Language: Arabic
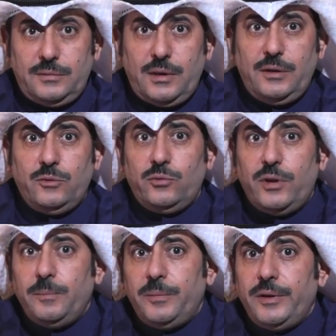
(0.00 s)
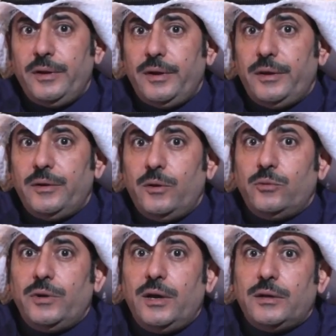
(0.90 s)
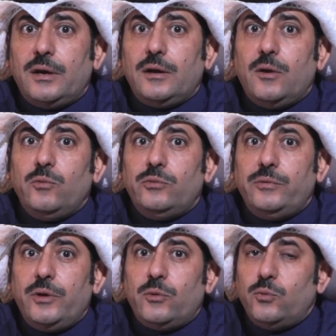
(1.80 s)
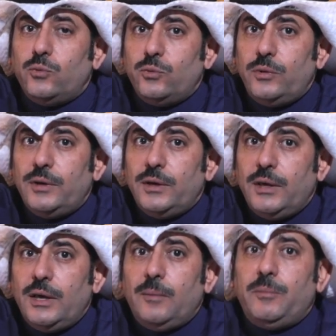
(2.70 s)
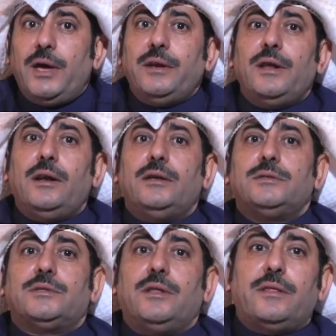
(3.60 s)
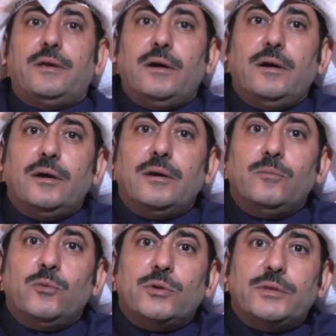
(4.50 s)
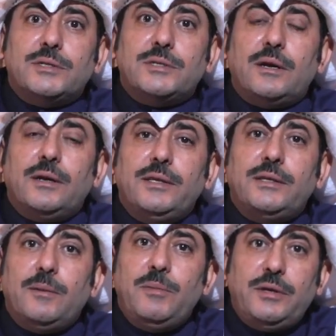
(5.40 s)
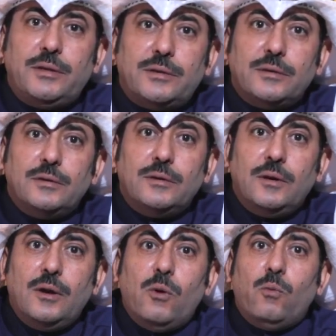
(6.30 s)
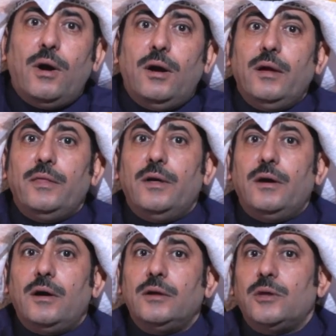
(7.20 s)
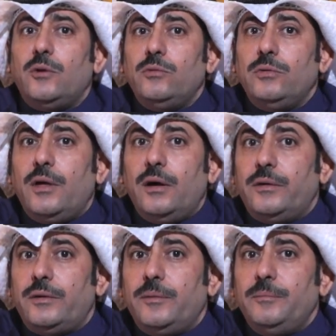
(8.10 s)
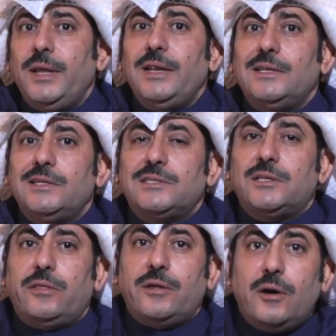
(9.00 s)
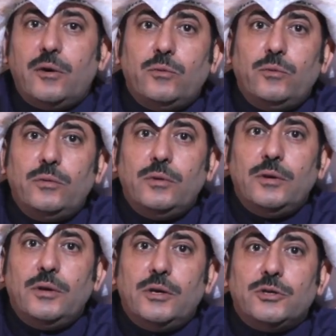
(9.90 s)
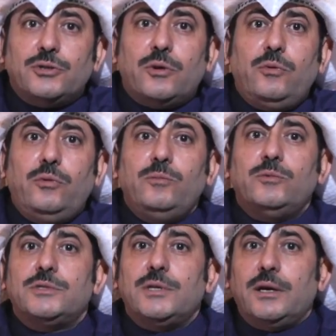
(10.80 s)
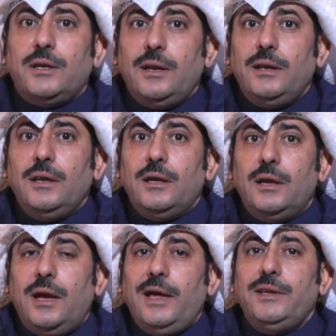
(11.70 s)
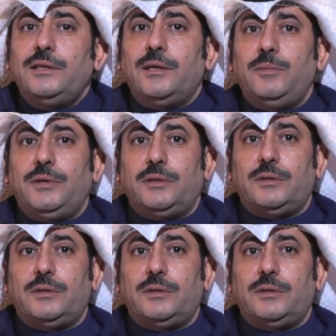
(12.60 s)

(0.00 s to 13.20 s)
ان ننبه ان هناك قول يقول بان الاستذكار مختصر للتمهيد وهذا خطا ظاهر بل الاستذكار شرح مستقل عن التمهيد